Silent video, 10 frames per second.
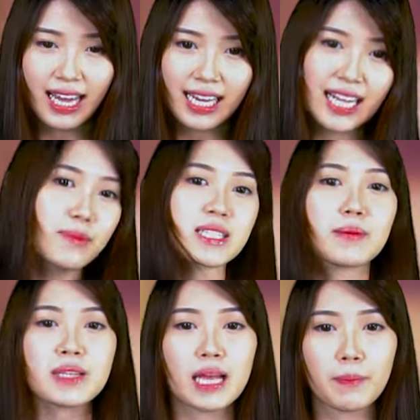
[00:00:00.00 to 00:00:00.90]
Kalian bisa
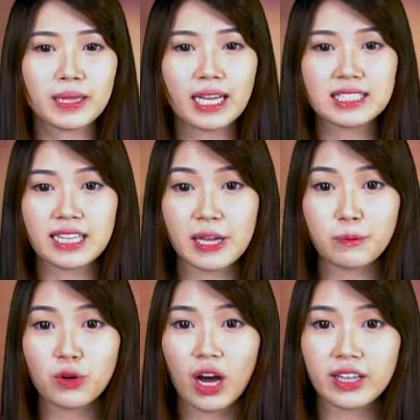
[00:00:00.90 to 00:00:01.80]
mendapatkan 1000
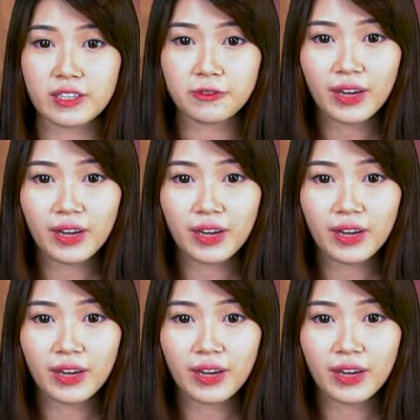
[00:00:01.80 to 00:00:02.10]
honor